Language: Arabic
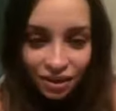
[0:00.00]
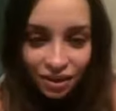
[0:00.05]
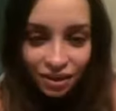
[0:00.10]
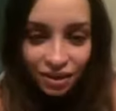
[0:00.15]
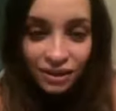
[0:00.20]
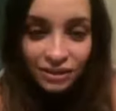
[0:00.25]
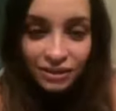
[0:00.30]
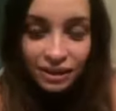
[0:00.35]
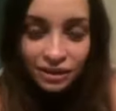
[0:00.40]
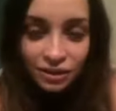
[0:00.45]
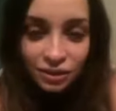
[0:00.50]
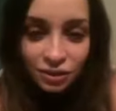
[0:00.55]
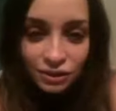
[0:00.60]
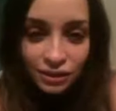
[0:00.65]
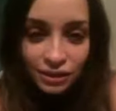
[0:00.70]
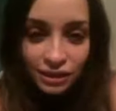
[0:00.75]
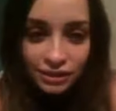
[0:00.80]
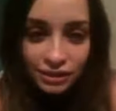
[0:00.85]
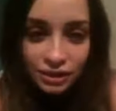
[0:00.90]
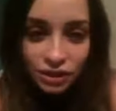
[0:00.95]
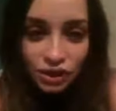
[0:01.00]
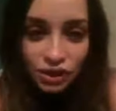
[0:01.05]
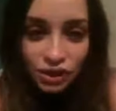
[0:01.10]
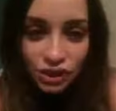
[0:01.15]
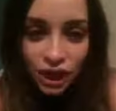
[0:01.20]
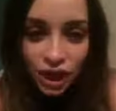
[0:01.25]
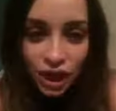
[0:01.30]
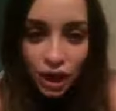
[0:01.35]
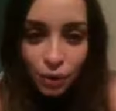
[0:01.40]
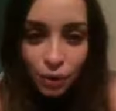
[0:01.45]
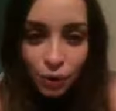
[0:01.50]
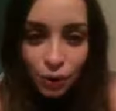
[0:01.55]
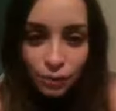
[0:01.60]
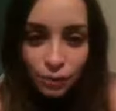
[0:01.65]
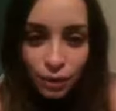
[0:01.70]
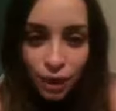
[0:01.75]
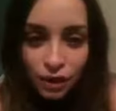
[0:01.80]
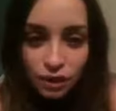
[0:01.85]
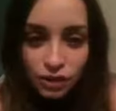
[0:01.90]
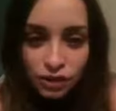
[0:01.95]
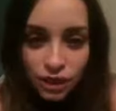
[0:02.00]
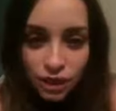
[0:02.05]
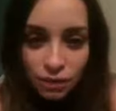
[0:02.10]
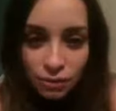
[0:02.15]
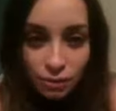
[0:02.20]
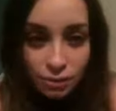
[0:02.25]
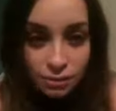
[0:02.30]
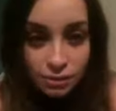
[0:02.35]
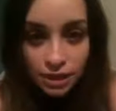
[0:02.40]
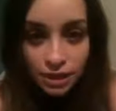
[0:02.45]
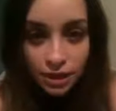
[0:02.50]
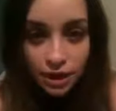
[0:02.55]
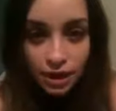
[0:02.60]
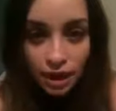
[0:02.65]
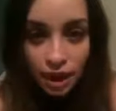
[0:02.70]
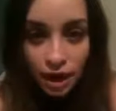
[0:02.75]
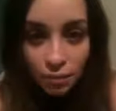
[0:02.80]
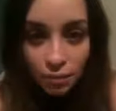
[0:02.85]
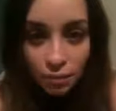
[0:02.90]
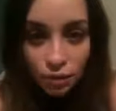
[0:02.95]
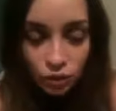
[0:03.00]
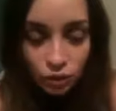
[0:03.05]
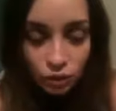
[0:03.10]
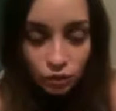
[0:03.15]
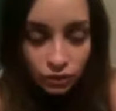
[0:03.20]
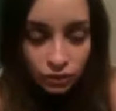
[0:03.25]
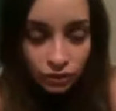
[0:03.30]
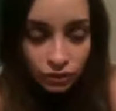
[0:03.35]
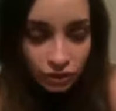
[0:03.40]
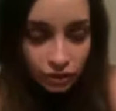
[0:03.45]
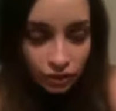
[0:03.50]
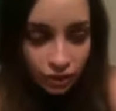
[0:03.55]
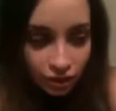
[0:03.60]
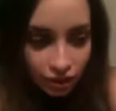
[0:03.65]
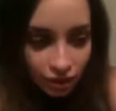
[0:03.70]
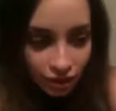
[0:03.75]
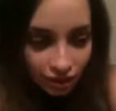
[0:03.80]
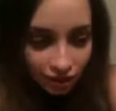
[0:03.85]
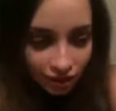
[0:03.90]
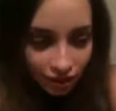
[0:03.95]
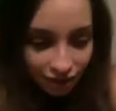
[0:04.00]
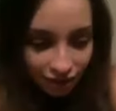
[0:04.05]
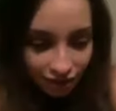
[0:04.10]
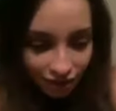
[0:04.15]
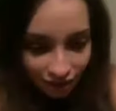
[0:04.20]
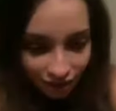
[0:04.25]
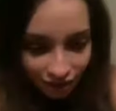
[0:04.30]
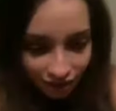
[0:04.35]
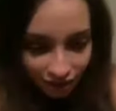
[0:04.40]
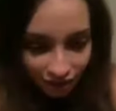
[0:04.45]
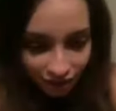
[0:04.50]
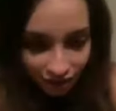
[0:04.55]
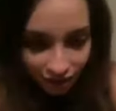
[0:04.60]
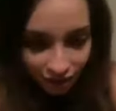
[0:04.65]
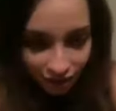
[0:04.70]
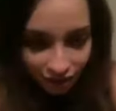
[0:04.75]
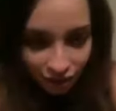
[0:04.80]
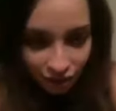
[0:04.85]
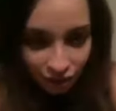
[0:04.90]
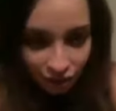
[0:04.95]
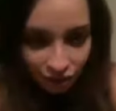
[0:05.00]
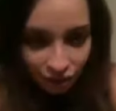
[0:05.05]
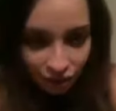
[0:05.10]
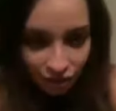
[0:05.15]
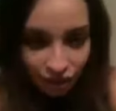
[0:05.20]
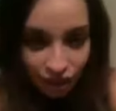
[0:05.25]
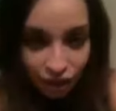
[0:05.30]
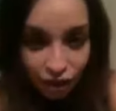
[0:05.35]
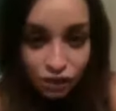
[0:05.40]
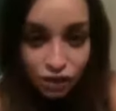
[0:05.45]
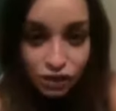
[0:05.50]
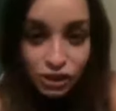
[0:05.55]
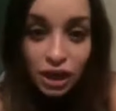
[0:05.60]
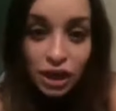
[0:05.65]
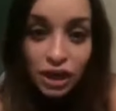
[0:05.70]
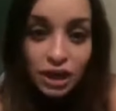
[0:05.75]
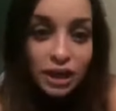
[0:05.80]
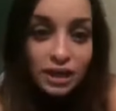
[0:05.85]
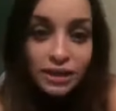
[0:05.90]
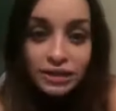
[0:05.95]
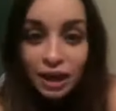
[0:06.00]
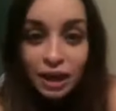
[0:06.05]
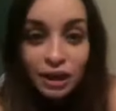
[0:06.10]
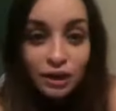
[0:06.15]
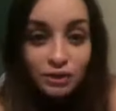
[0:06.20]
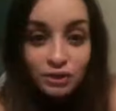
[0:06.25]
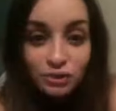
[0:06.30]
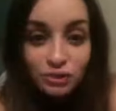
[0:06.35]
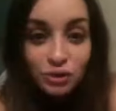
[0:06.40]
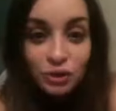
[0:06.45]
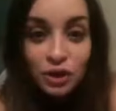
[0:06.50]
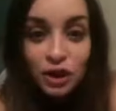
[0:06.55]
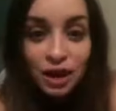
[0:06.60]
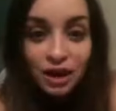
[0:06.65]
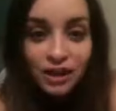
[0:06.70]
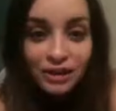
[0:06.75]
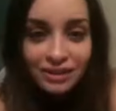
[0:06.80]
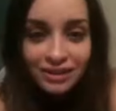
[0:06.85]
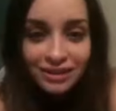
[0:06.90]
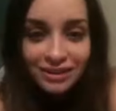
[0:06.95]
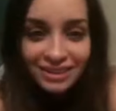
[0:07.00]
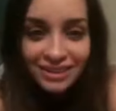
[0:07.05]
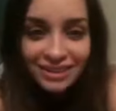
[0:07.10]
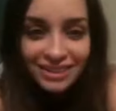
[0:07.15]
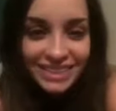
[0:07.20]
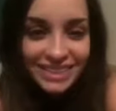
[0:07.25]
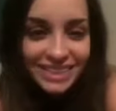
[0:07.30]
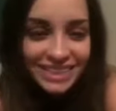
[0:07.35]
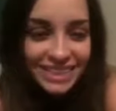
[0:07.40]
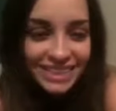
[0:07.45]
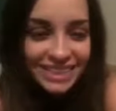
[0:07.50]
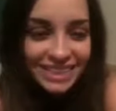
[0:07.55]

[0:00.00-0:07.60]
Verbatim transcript: قررت لكم ثلاث اشياء او اربع اشياء ما بقدر انا اعملهم آه، اشياء لا تعرفوها عني